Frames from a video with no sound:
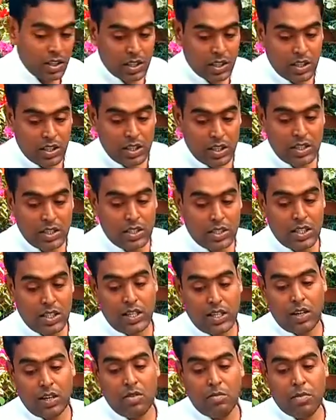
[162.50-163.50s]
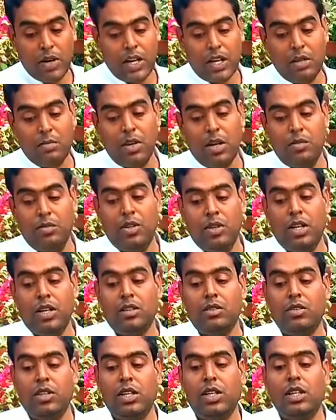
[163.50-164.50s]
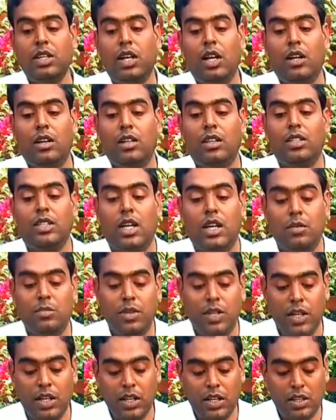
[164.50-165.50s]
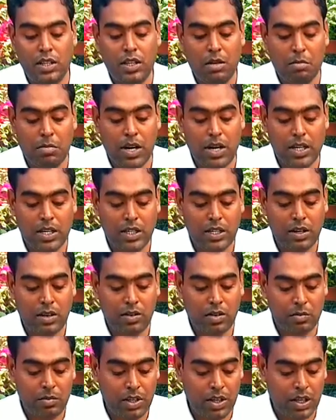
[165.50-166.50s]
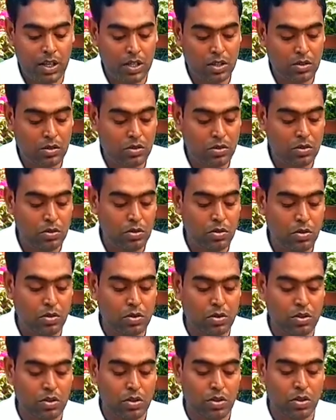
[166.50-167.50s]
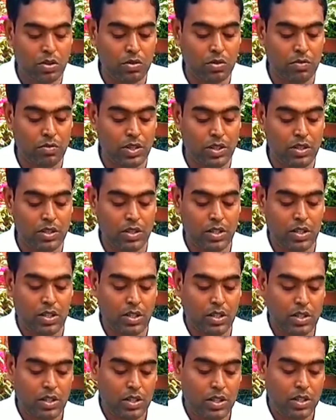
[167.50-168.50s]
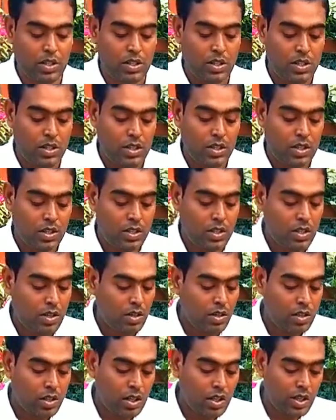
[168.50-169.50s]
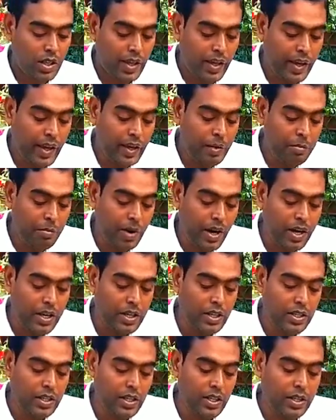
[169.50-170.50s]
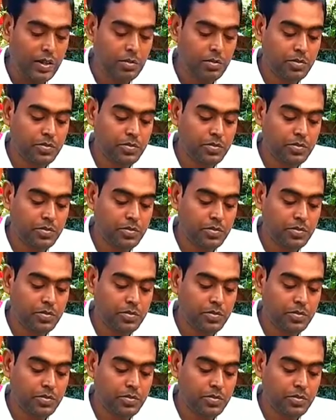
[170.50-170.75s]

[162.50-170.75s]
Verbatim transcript: ক্ষেত্রে যেই রকম মাটি ব্যবহার করি চার বেড়ার ক্ষেত্রে মাটিটা হবে একটু অন্য রকমের অর্থাৎ এই মাটিতে